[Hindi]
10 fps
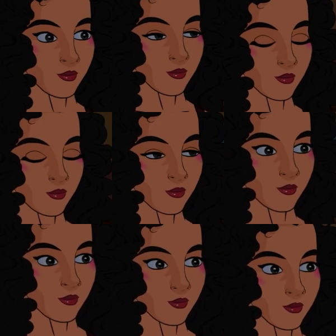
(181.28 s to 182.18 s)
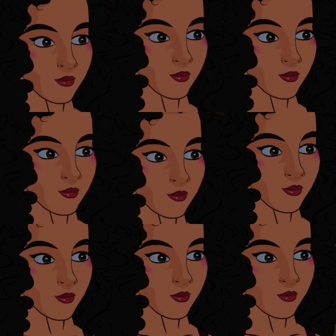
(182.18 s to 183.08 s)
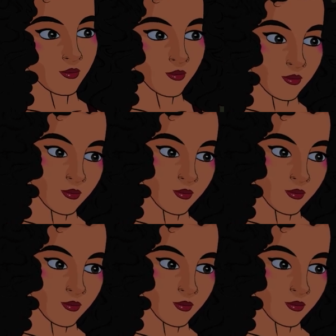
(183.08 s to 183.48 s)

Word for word: मेघा ने कॉल लगाया और फिर